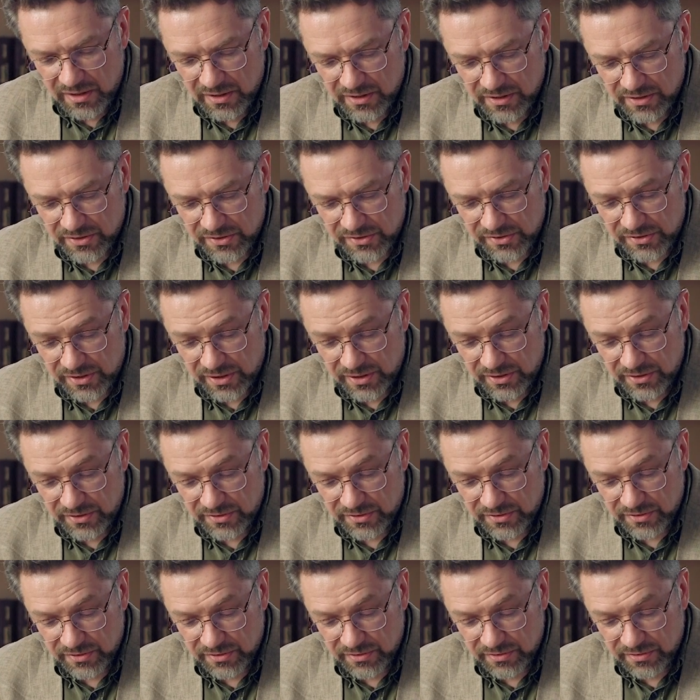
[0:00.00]
Э,
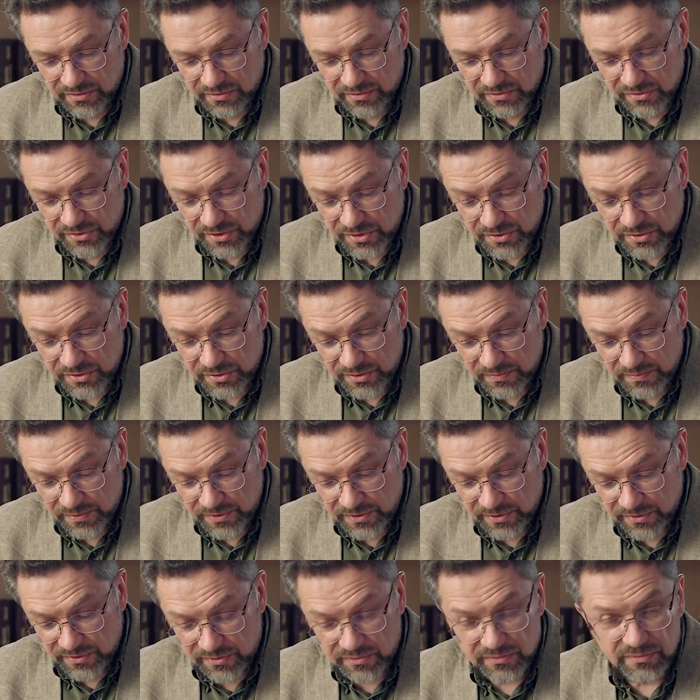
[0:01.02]
стоит э, женщина
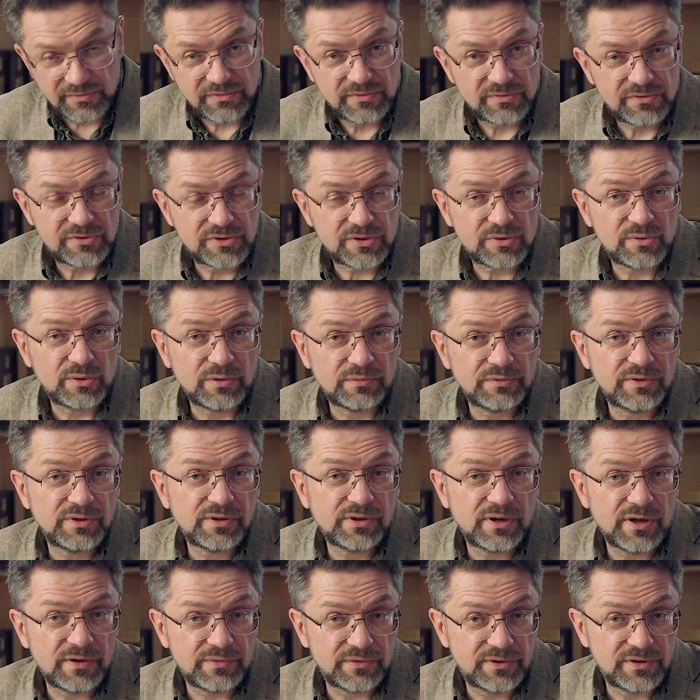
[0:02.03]
перед э, церковной
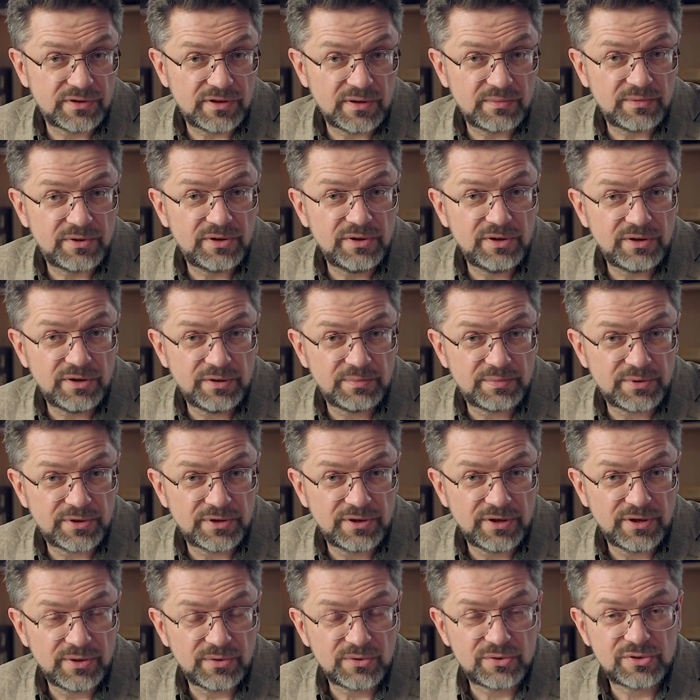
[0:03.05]
лавкой, там книги
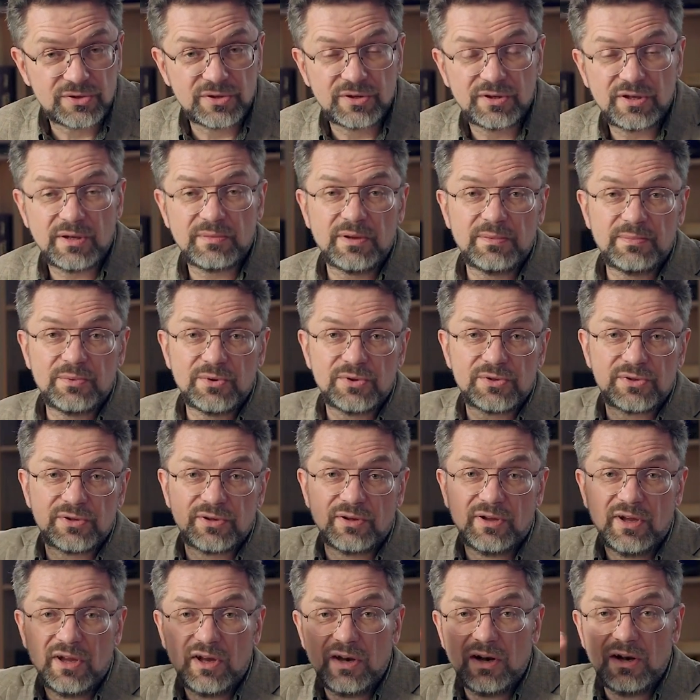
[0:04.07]
продаются, и там
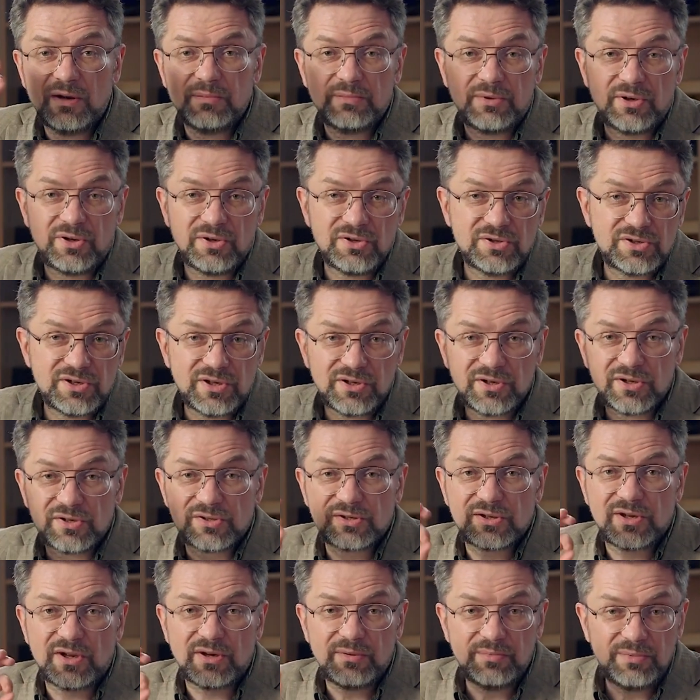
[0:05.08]
написано «Перенесение
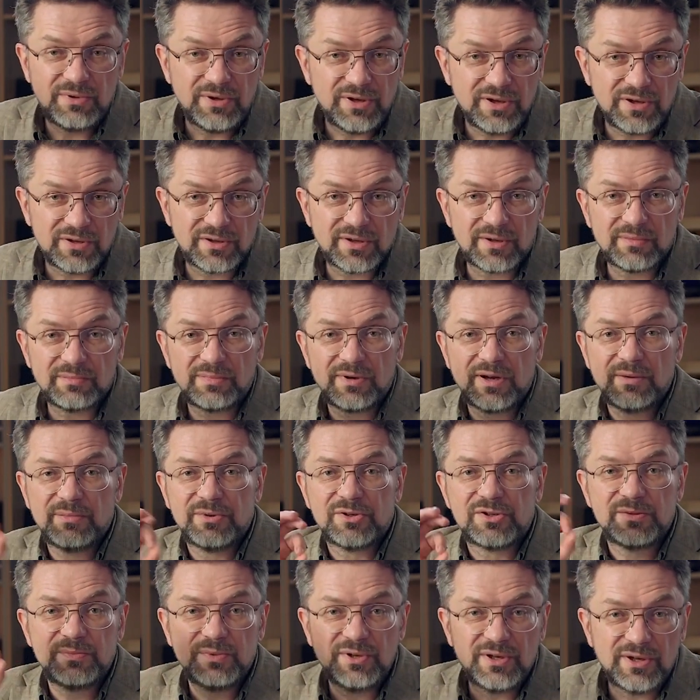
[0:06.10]
скорбей», там
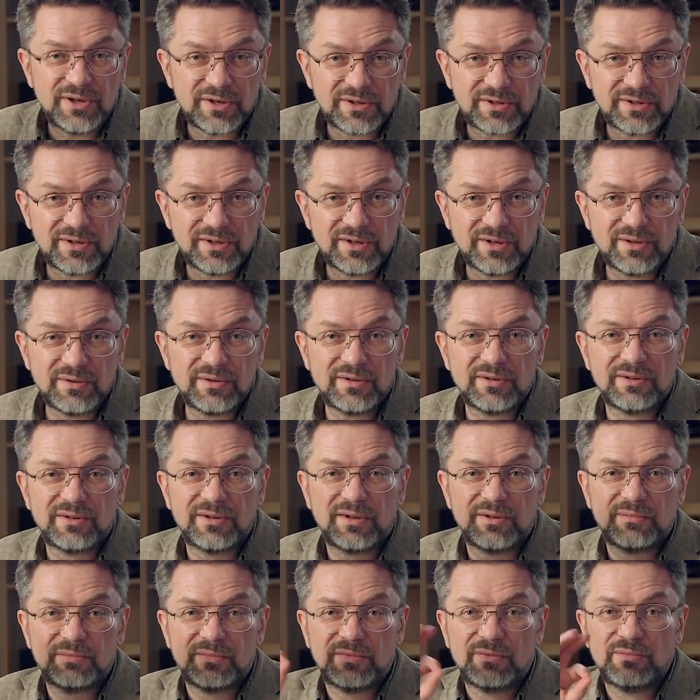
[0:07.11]
«Память смертная»,
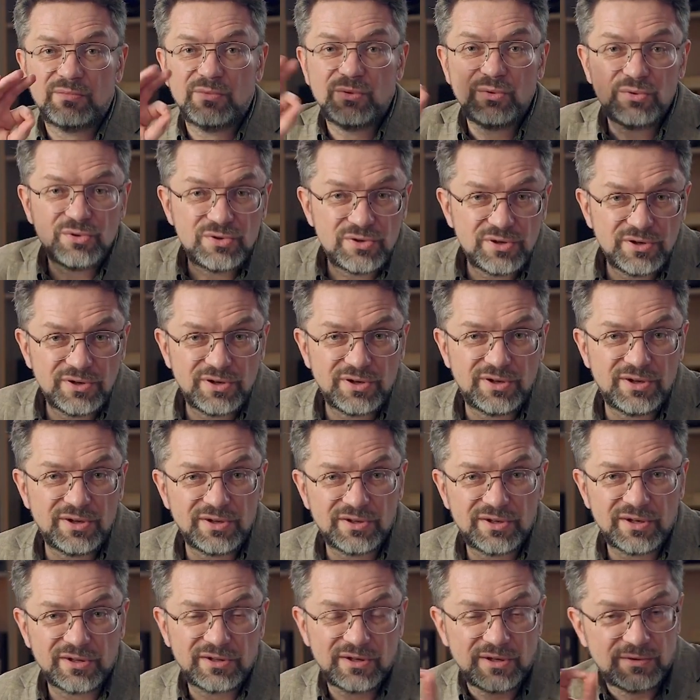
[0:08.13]
там «Мученики»
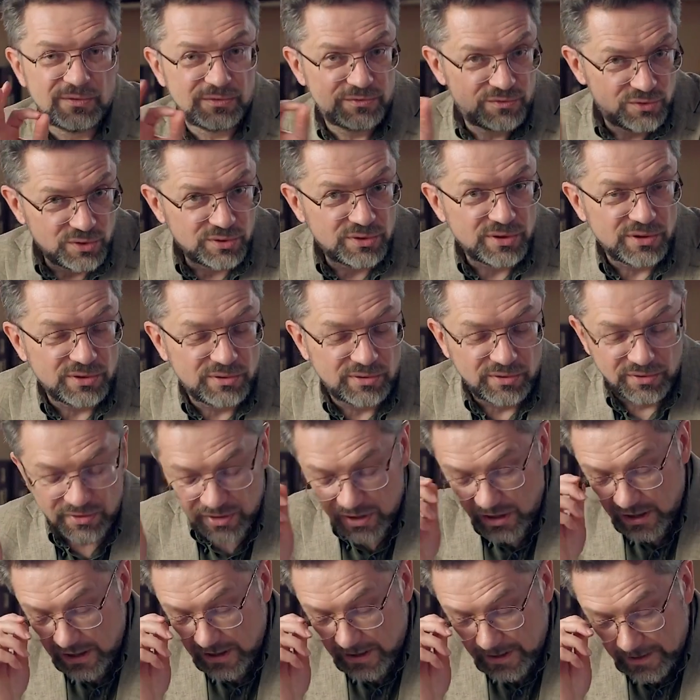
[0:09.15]
и так далее, вот все
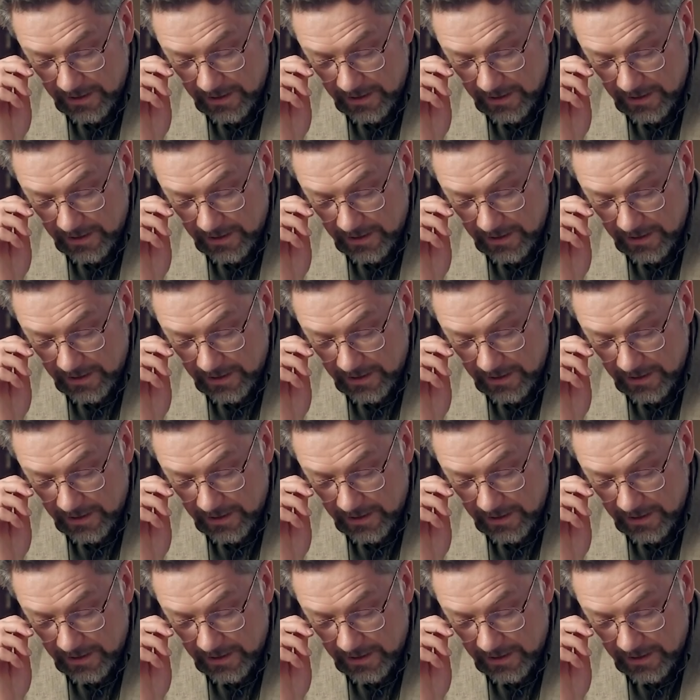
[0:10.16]
такое.